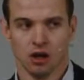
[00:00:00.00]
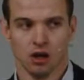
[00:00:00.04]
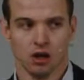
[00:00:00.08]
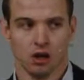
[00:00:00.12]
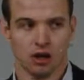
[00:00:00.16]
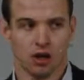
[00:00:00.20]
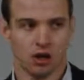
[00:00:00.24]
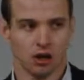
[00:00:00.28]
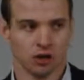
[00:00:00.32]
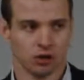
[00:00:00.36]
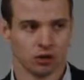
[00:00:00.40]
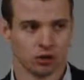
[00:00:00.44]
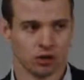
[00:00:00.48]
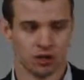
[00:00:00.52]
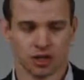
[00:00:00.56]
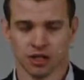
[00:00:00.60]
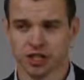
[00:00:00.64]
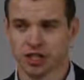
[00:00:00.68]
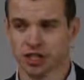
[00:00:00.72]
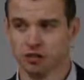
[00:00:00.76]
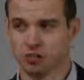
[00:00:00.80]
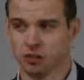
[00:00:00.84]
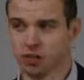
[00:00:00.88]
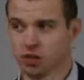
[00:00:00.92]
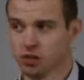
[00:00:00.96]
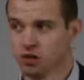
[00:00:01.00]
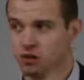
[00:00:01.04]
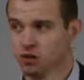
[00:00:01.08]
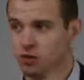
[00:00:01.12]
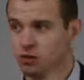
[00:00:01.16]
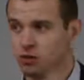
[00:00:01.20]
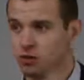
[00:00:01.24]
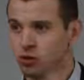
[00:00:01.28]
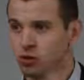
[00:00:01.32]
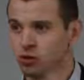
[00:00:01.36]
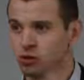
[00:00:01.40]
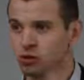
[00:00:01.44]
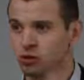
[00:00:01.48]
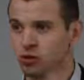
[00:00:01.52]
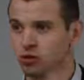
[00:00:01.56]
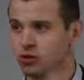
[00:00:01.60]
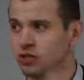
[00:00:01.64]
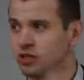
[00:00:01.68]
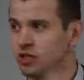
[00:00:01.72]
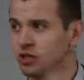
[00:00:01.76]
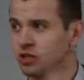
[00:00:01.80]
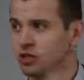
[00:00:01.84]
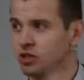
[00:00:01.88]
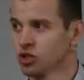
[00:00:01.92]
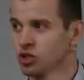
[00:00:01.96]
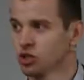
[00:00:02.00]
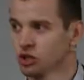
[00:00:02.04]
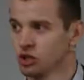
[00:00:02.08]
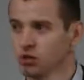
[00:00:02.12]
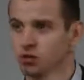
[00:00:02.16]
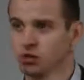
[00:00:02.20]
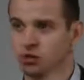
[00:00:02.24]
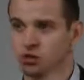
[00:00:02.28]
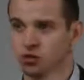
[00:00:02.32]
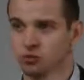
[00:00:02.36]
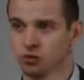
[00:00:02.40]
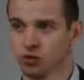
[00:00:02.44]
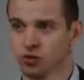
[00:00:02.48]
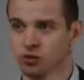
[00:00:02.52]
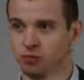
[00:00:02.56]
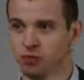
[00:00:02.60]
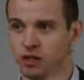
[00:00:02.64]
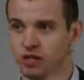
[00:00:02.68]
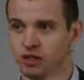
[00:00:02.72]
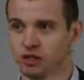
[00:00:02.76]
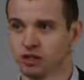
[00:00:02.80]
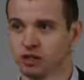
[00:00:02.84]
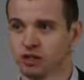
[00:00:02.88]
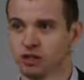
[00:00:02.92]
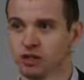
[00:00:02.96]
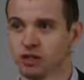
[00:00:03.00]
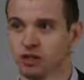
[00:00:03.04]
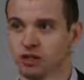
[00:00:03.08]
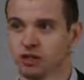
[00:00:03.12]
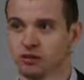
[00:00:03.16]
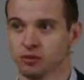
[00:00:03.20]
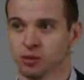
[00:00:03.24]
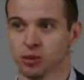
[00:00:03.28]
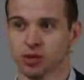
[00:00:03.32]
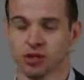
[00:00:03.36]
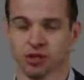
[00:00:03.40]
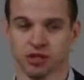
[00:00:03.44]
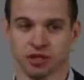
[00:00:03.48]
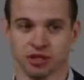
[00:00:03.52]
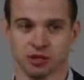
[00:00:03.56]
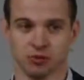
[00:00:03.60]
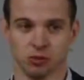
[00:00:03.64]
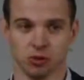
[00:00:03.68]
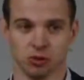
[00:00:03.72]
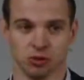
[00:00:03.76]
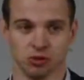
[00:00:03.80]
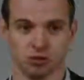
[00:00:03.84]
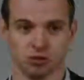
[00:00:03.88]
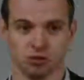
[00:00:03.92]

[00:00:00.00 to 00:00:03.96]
Э, но для начала простой вопрос. Кто знает, что такое эксплойт-паки и как вообще они работают?